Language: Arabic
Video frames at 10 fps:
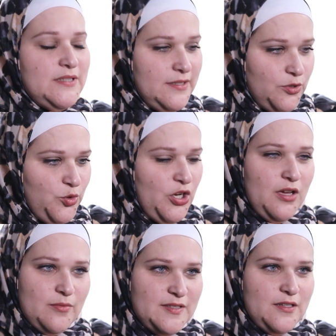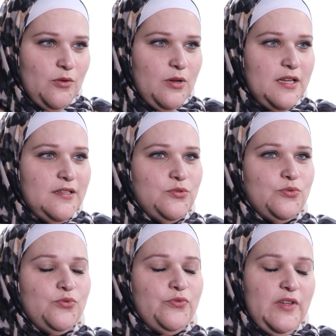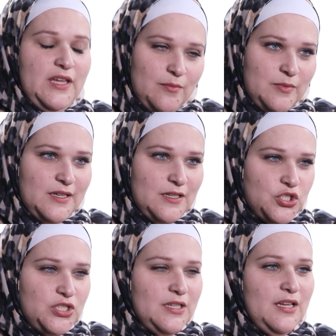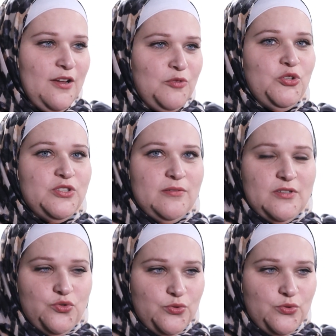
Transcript: بنتي عمرها خمس سنوات وفي ابني الجديد هلا عمره ثمان